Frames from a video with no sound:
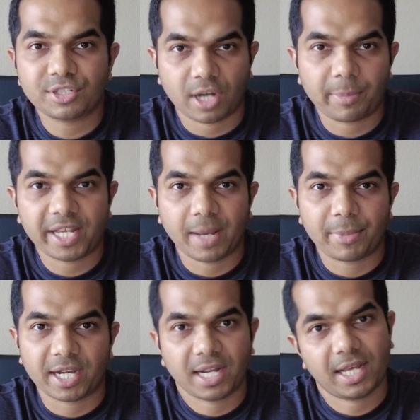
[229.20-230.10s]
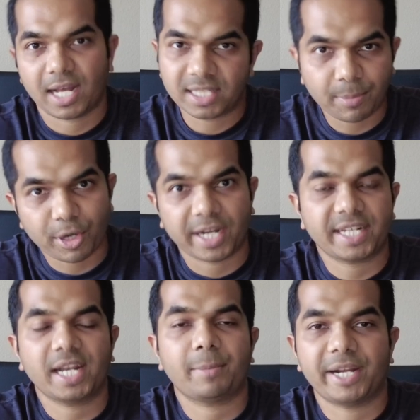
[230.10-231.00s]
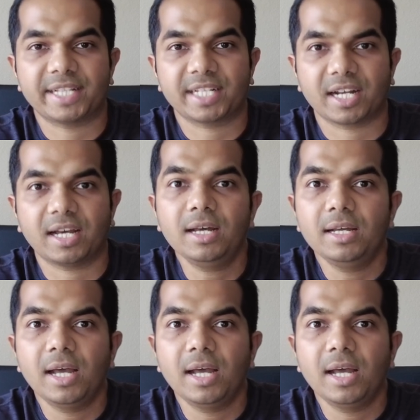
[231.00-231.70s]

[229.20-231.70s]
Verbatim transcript: ஷாப்பிங் ஆப் இருக்குல்ல அந்த ப்ராடக்ட்டே நம்ம எடுத்துக்கலாம்